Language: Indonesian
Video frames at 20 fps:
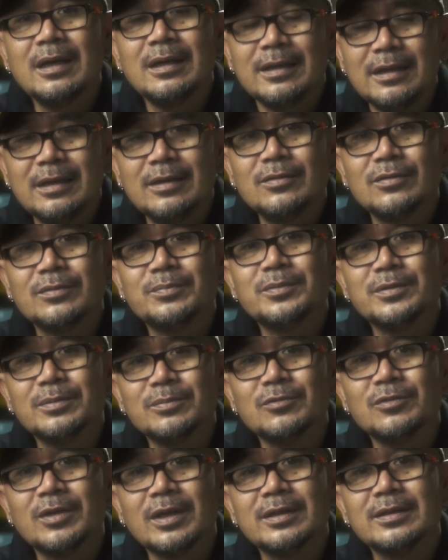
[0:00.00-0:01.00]
Hidup
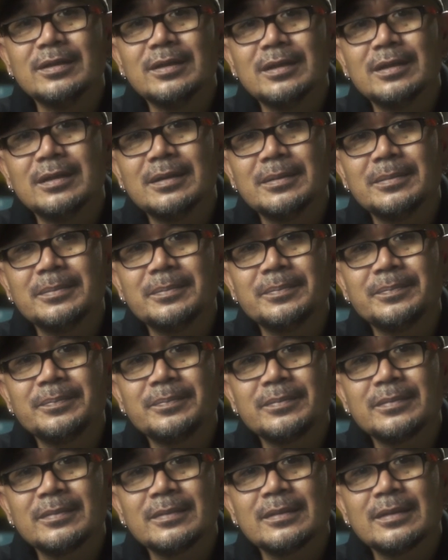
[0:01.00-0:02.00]
semuanya
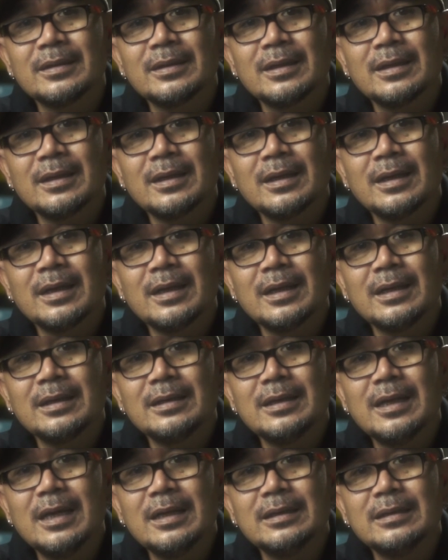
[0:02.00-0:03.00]

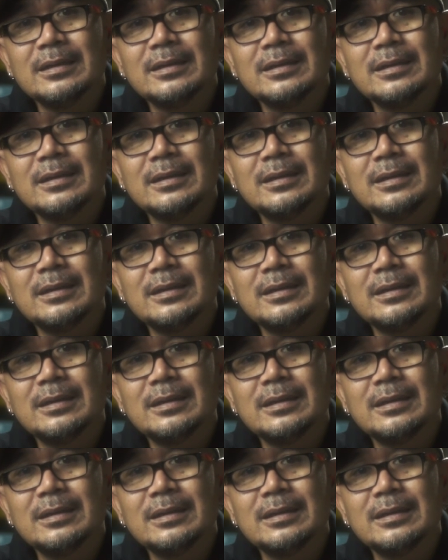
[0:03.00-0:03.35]
dan